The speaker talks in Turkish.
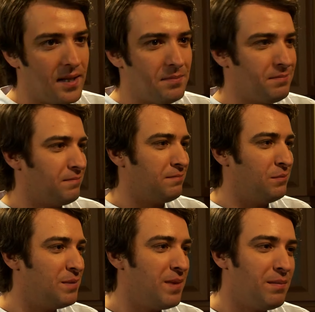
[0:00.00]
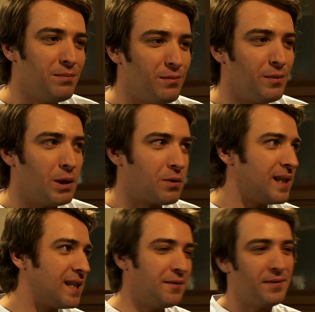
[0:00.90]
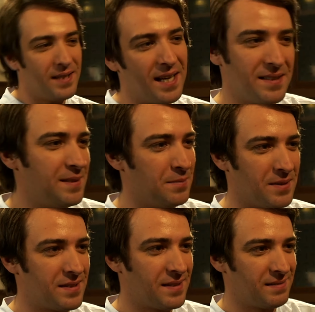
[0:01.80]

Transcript: Yani bilmem o kadar da fena değilmiş.